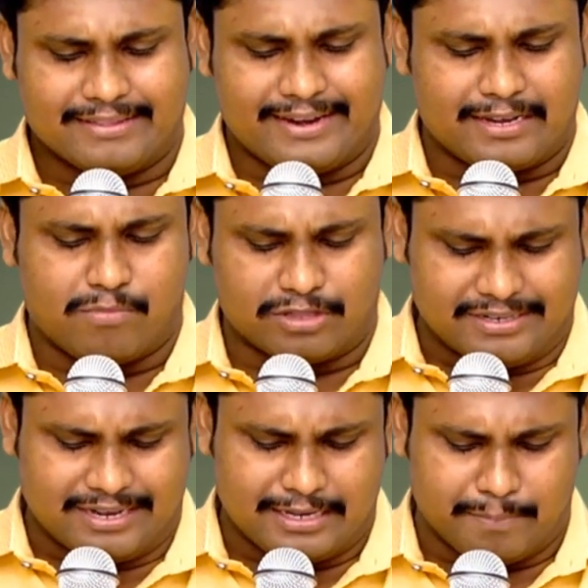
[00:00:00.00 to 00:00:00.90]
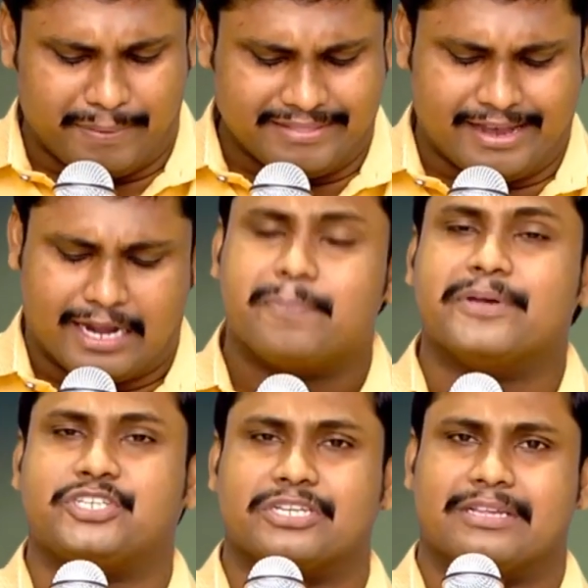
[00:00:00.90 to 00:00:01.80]
తనకి మొదటిగా ఇబ్బందిగా
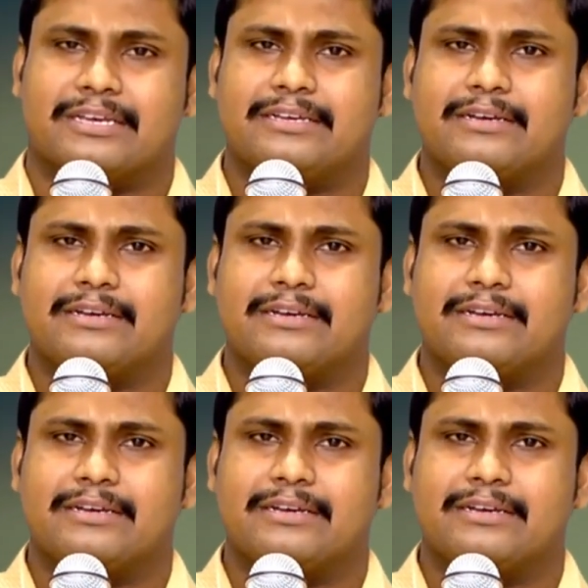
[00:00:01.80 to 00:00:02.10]
అనిపించింది